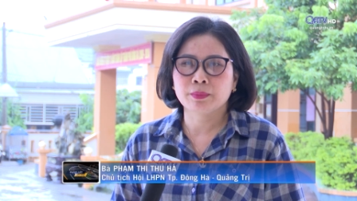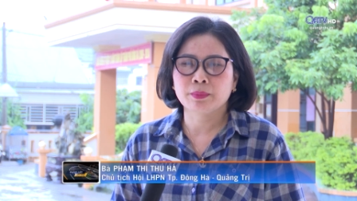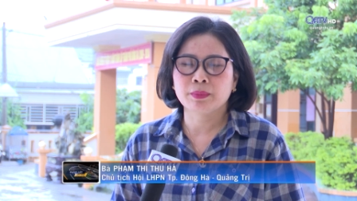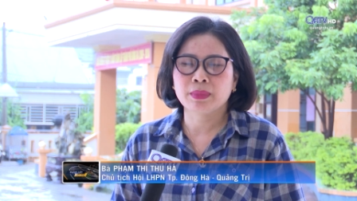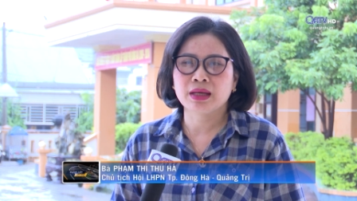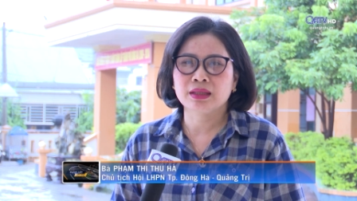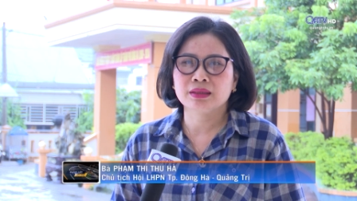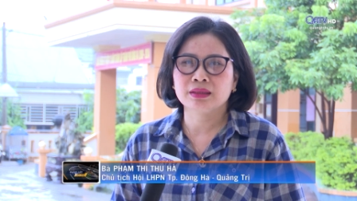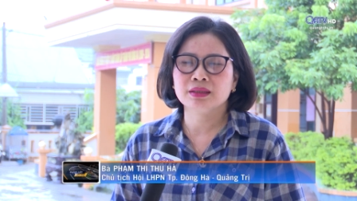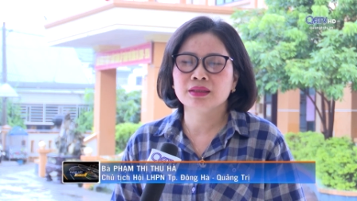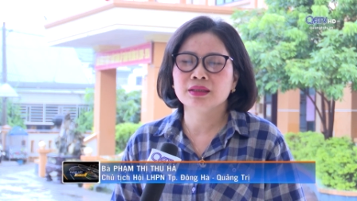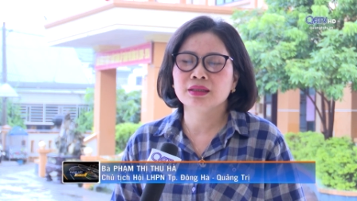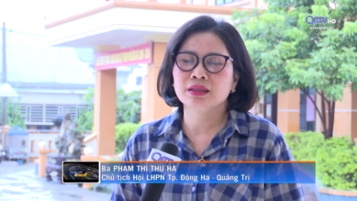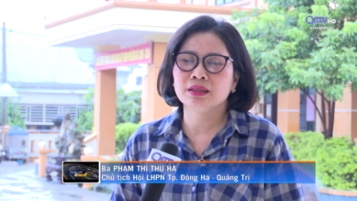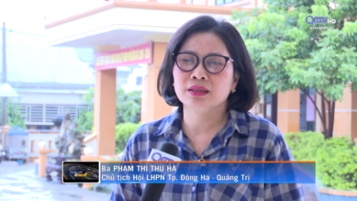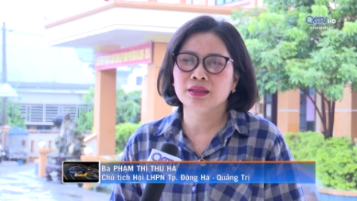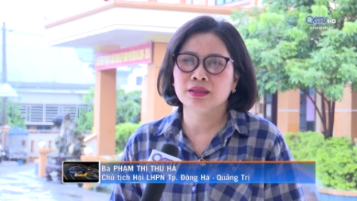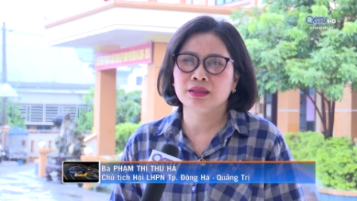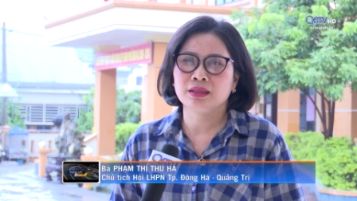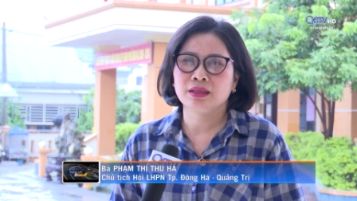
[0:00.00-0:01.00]
mà thực
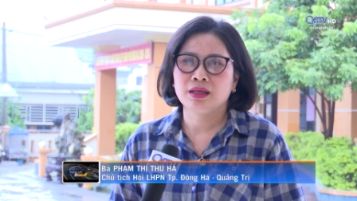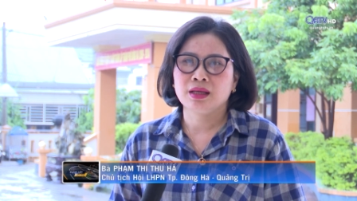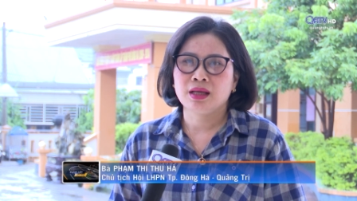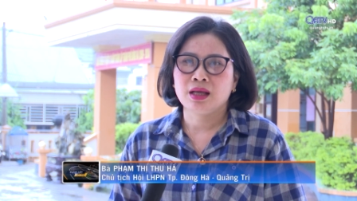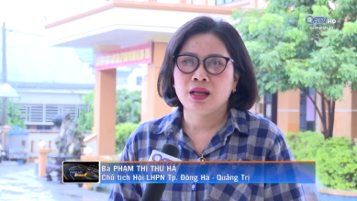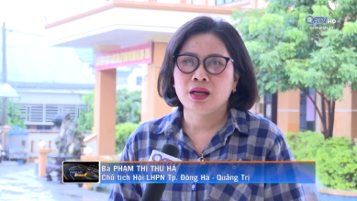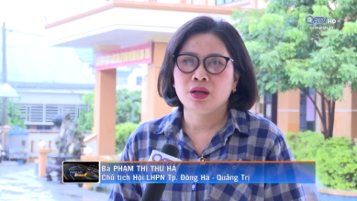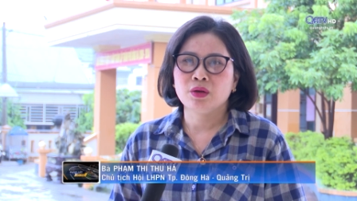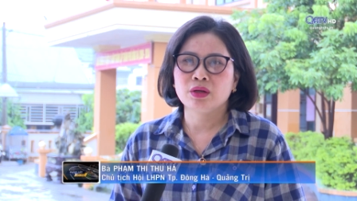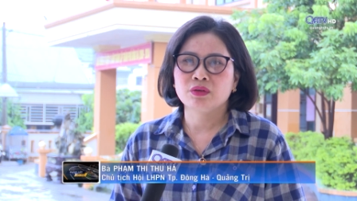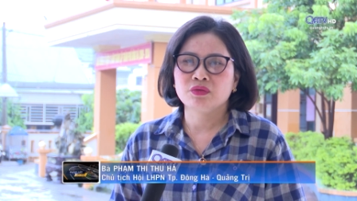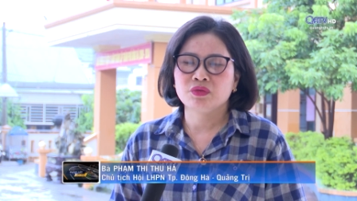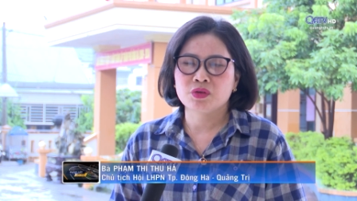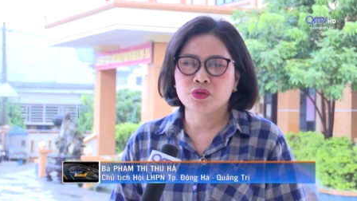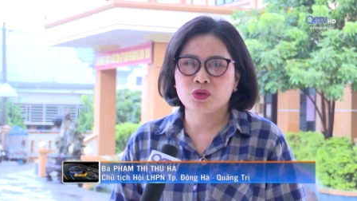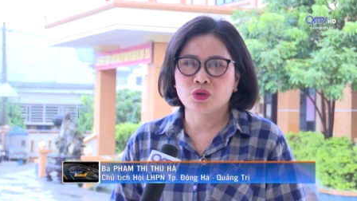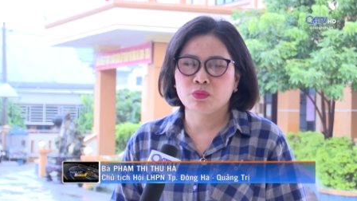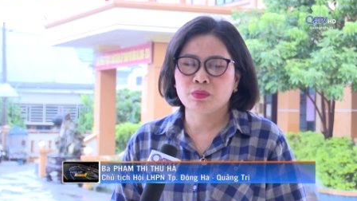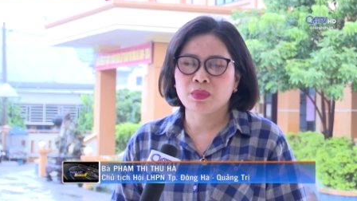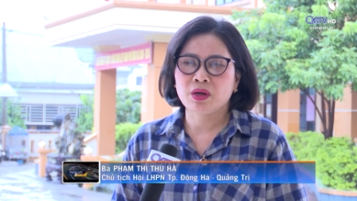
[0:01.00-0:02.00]
hiện luật phòng
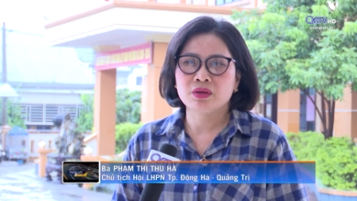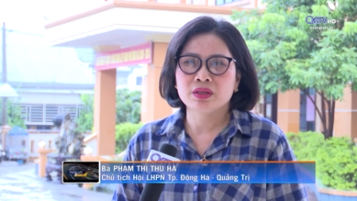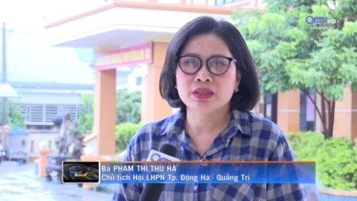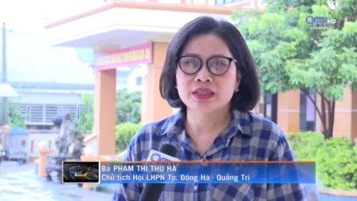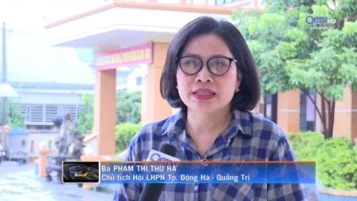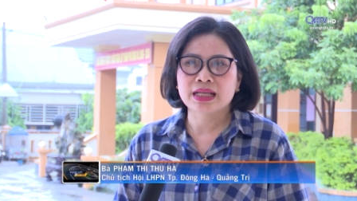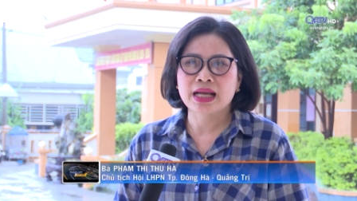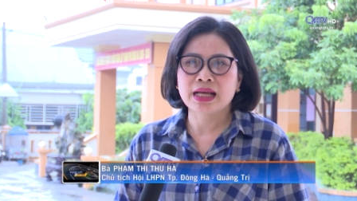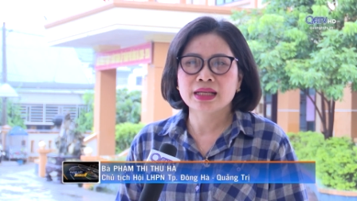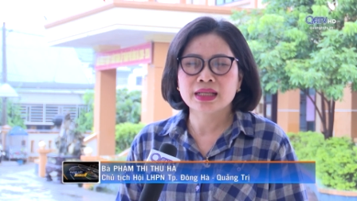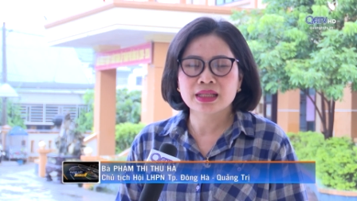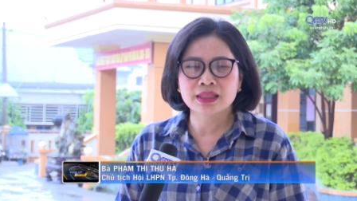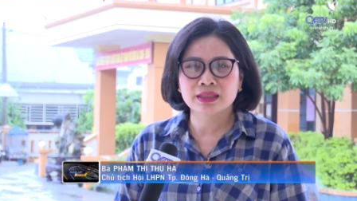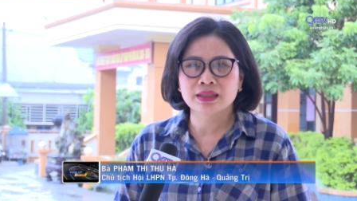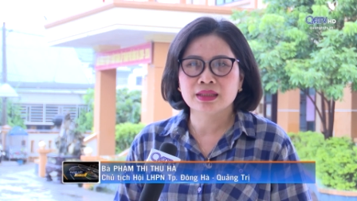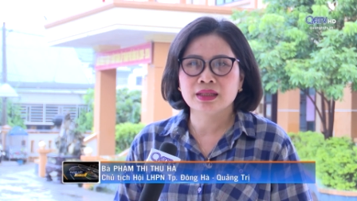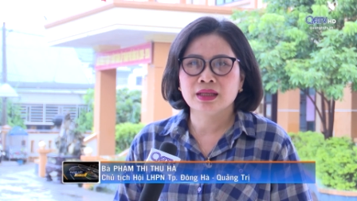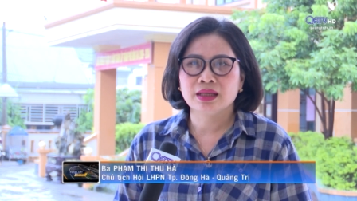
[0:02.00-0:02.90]
chống bạo lực gia đình